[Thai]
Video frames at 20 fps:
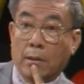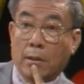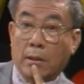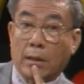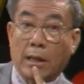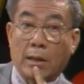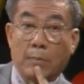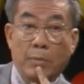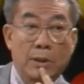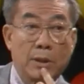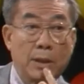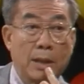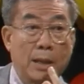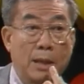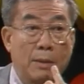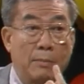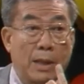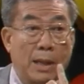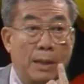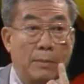การพัฒนา
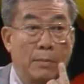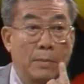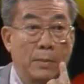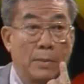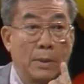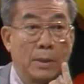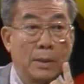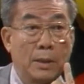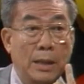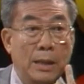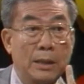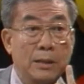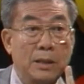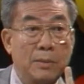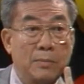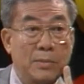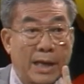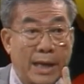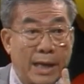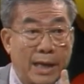แบบไอติ
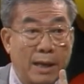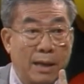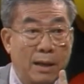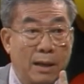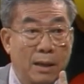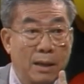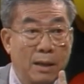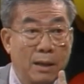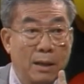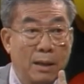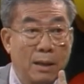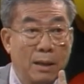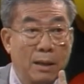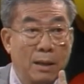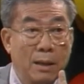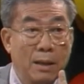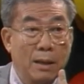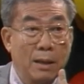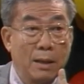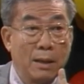มแท่ง
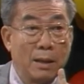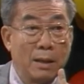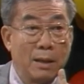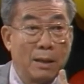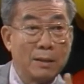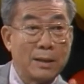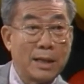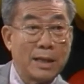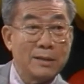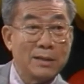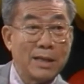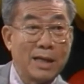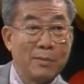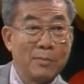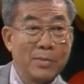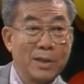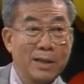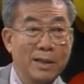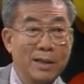อาจารย์ทราบไหม